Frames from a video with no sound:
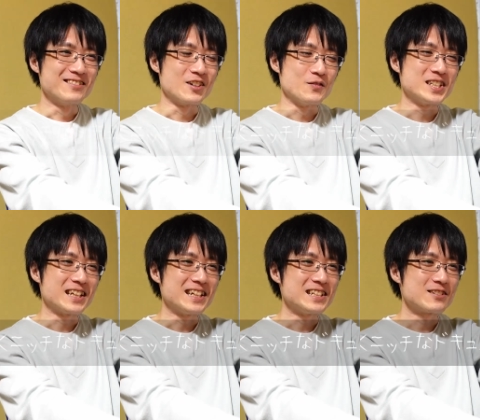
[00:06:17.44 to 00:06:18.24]
この
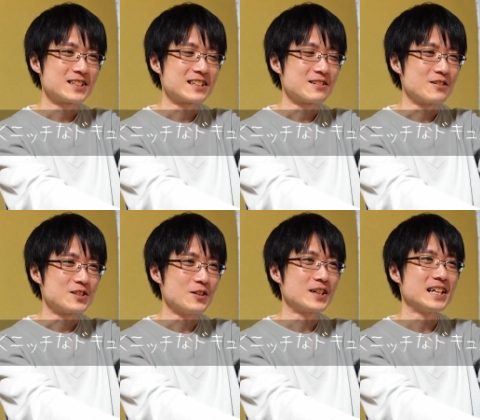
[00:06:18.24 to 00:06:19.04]
ミステリー小説を
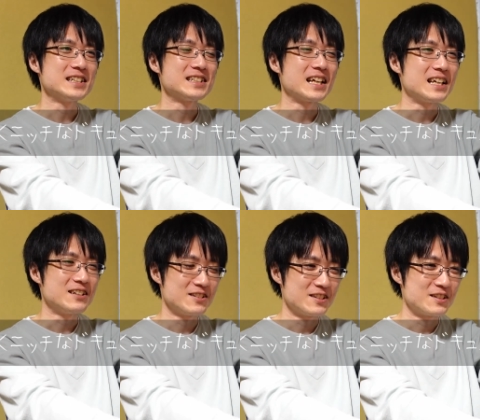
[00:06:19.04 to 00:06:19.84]
紹介してい
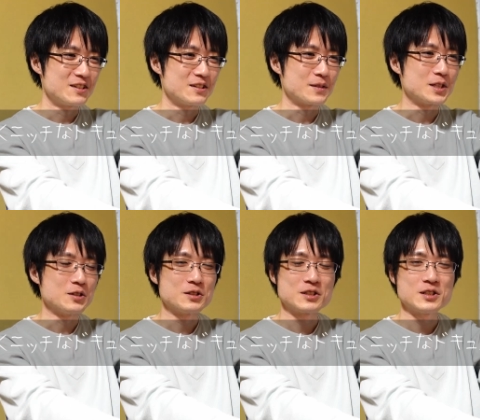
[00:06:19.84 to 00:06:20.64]
る
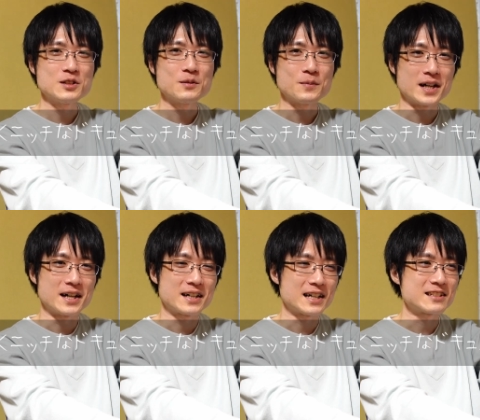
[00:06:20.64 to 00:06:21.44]

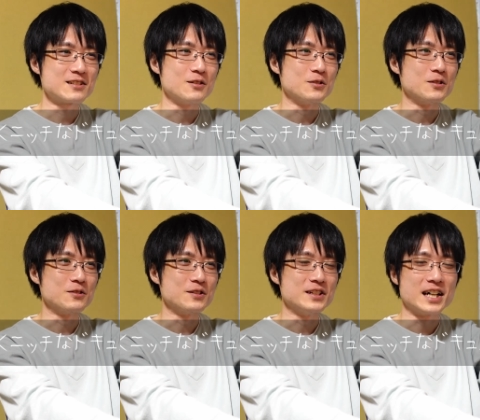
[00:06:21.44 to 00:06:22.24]
YouTuber 活動
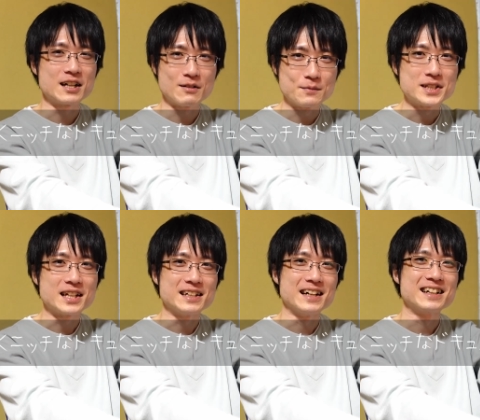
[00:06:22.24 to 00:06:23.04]
の裏側みた
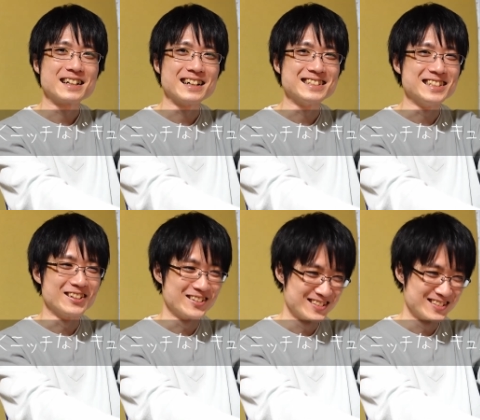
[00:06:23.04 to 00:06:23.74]
いな感じの